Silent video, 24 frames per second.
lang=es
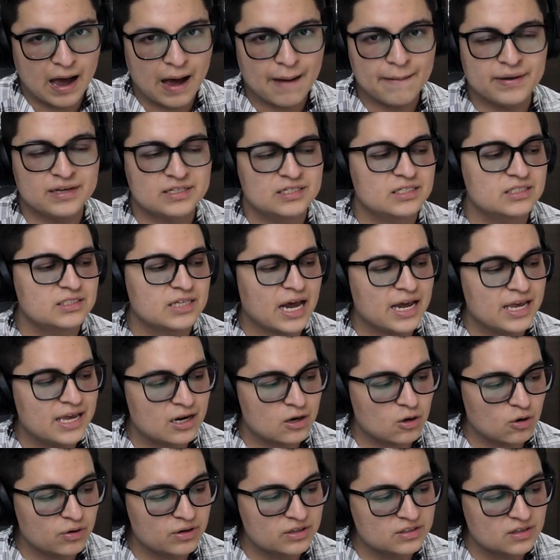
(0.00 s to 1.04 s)
A veces hay
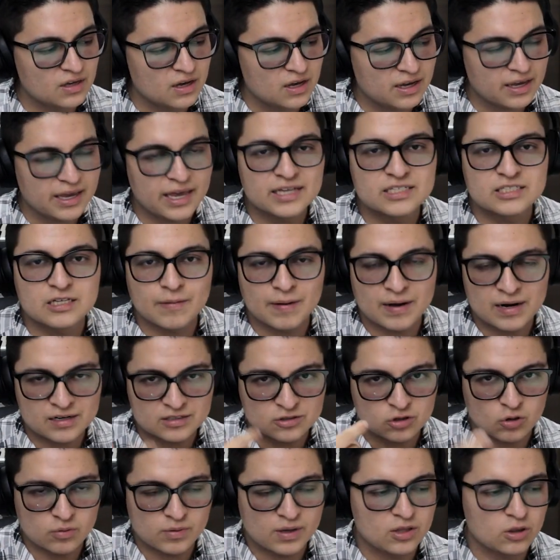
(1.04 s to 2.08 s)
errores que se van
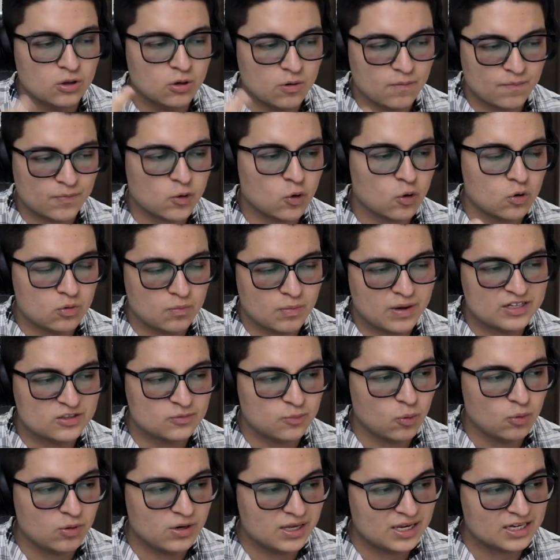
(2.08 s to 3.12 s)
resolviendo con más
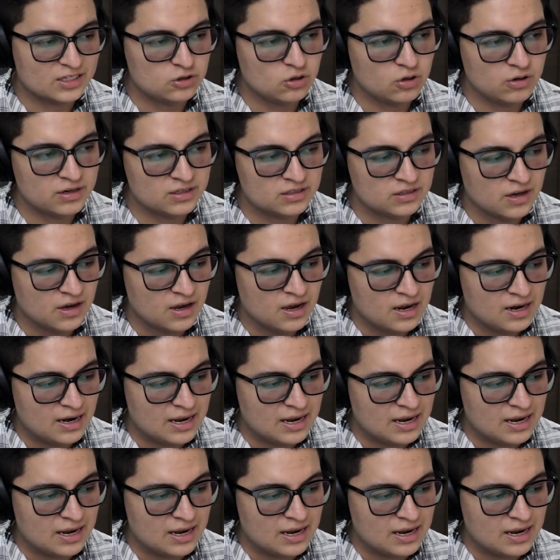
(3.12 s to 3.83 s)
publicaciones.